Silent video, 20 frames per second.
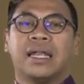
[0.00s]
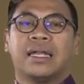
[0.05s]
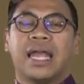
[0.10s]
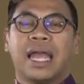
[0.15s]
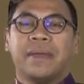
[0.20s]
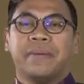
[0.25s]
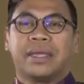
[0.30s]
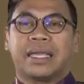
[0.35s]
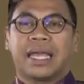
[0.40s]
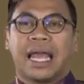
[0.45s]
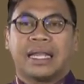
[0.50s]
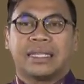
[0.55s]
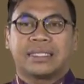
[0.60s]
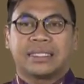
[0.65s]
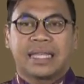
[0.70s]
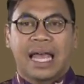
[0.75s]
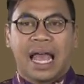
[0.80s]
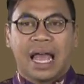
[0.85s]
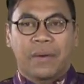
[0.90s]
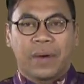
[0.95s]
ได้มีการ
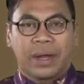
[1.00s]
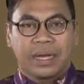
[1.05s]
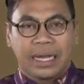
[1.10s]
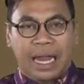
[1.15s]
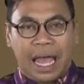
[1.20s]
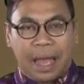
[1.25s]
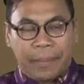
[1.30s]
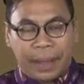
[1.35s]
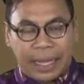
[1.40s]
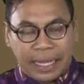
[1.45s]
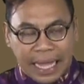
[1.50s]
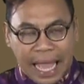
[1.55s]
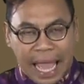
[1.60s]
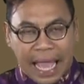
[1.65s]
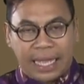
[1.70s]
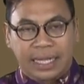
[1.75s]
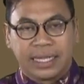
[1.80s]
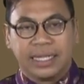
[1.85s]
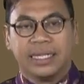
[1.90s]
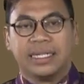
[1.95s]
สร้างวัดนางพญา
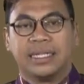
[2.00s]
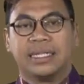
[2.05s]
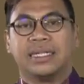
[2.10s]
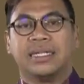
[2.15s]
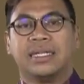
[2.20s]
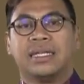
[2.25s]
ขึ้น